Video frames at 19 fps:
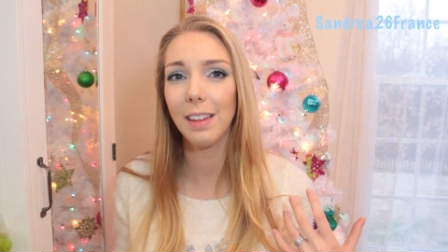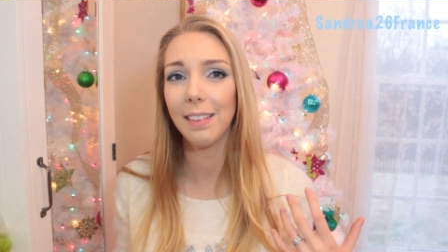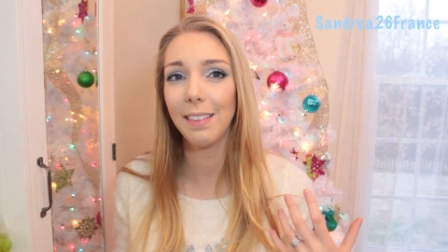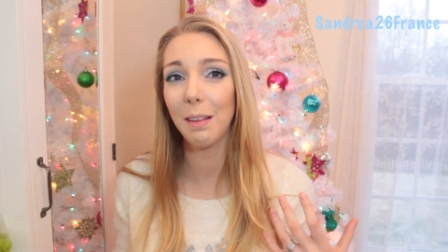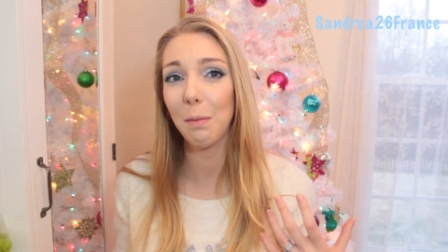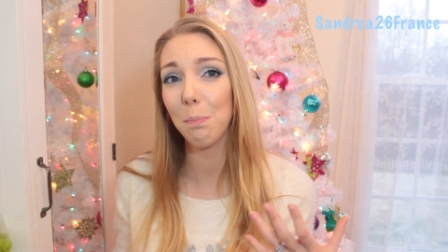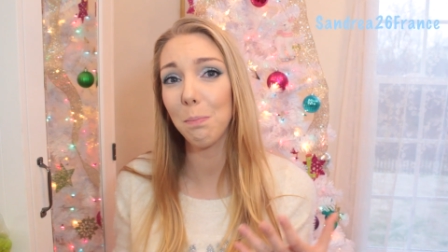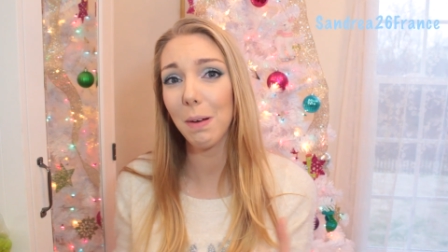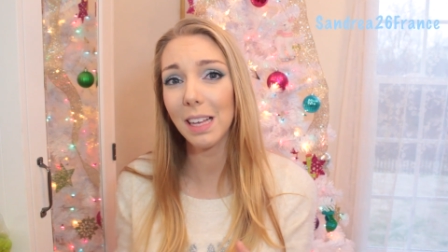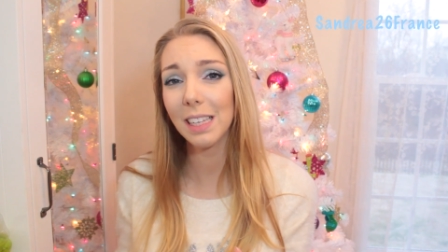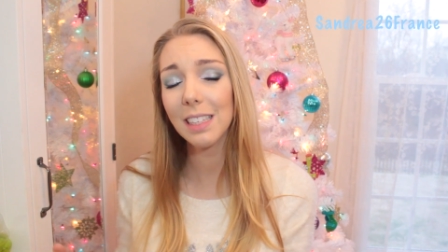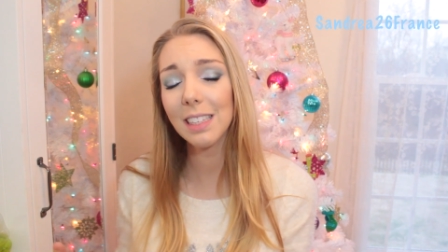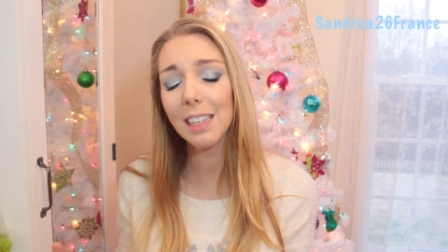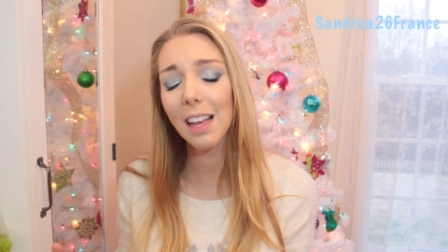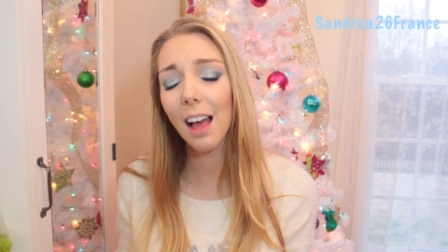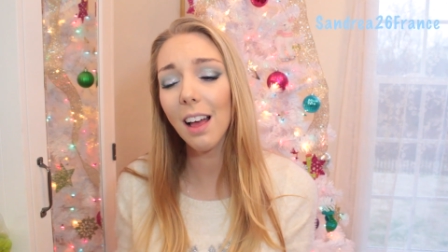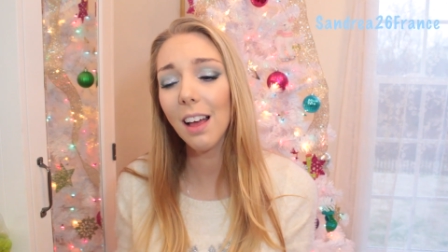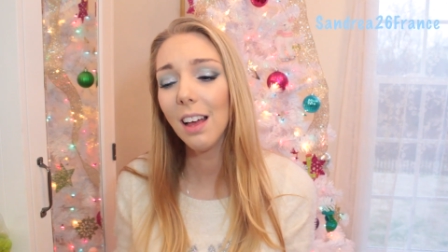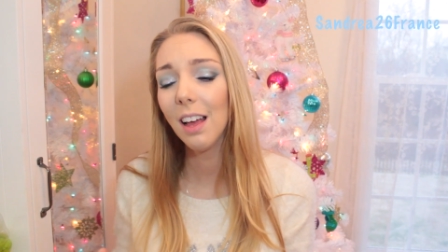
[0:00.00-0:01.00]
n'étaient pas
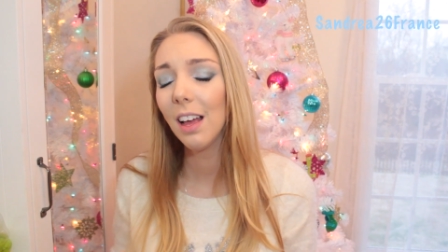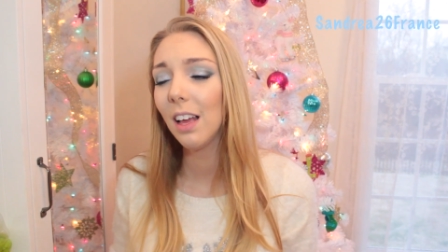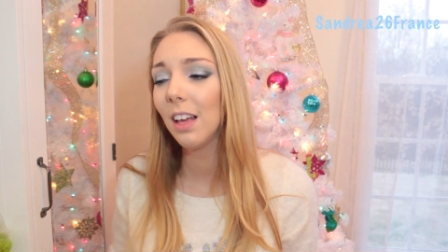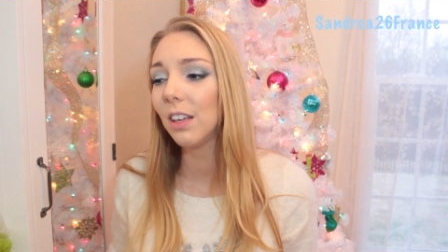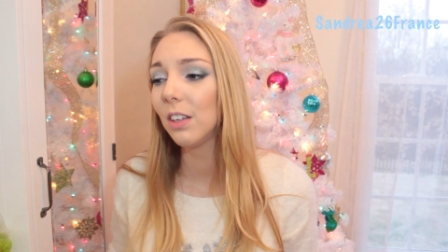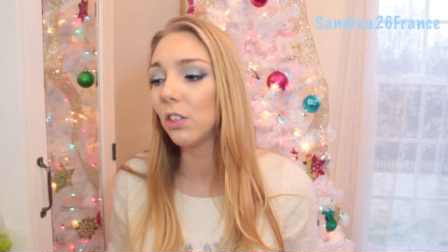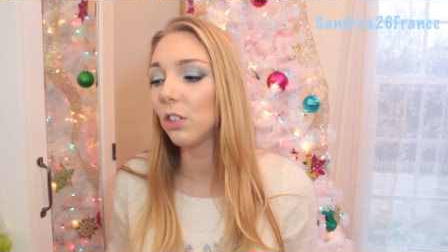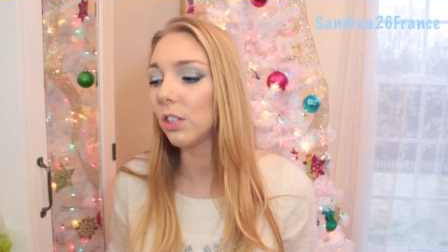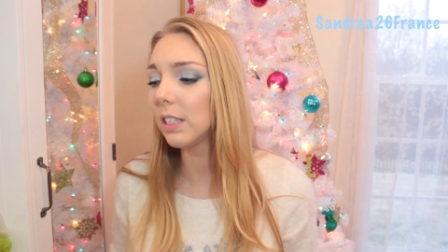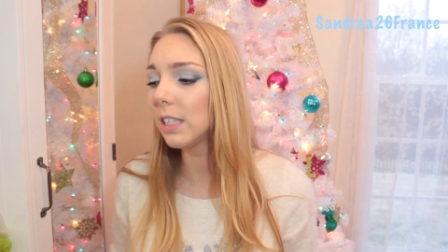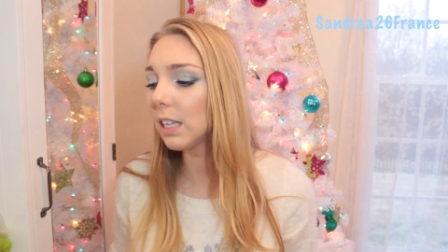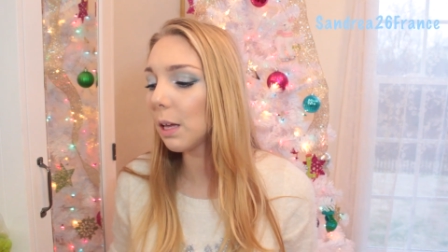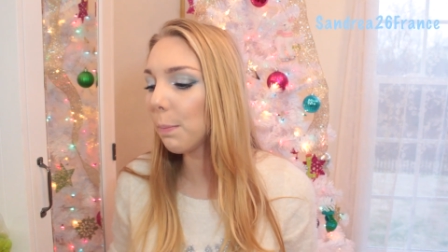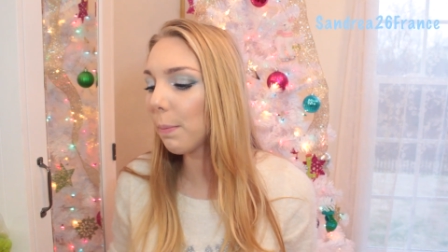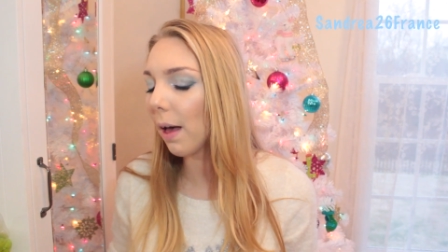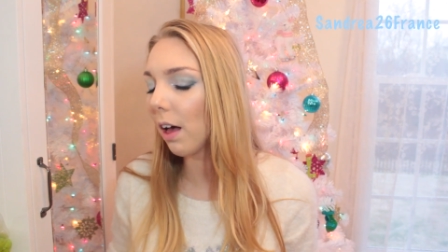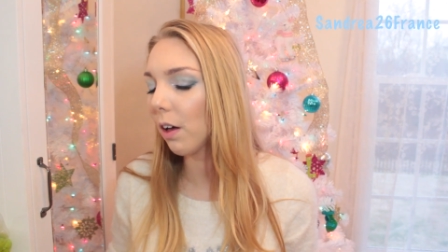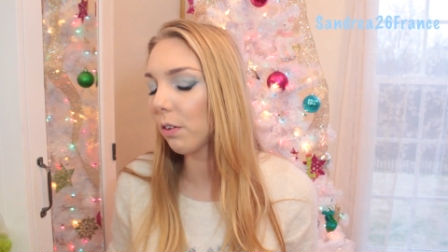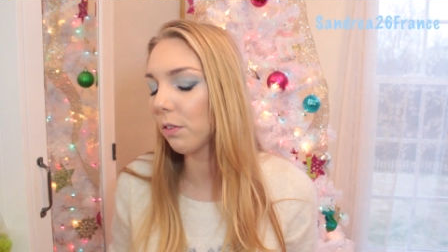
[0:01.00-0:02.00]
ça Je
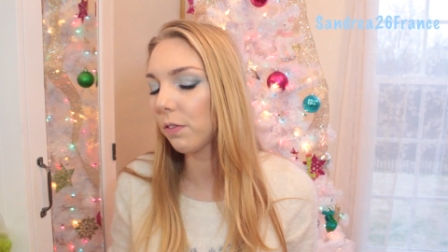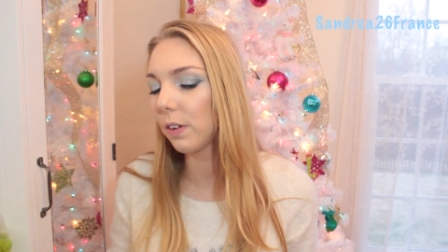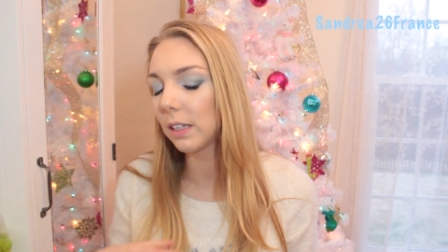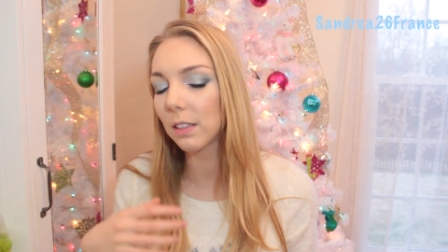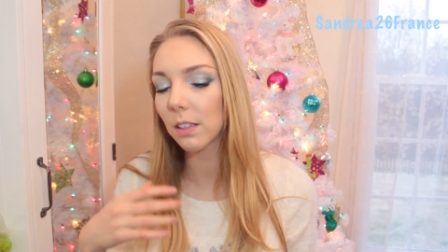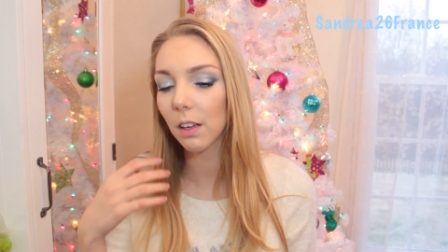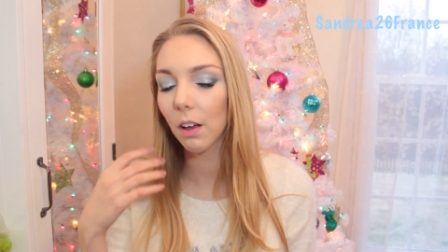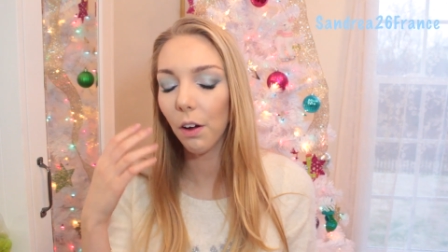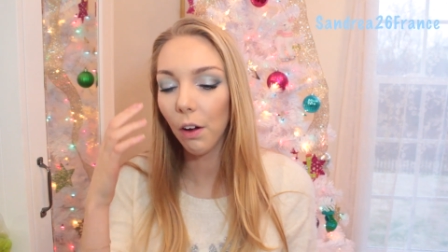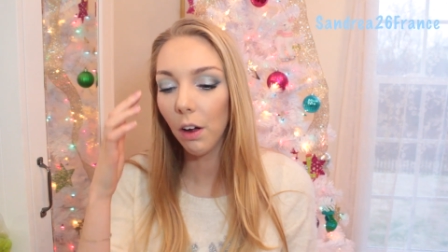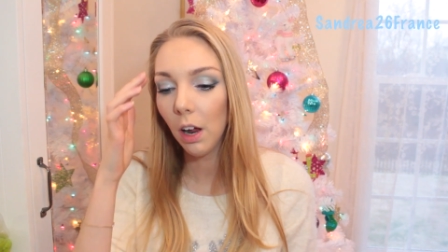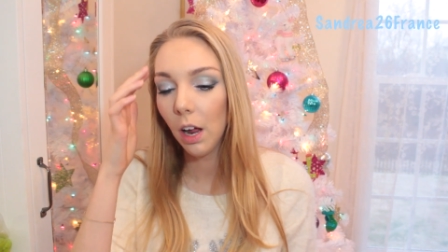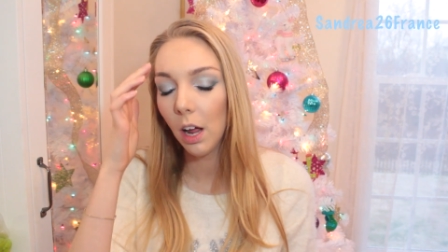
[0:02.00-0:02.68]
sais pas en fait. Euh,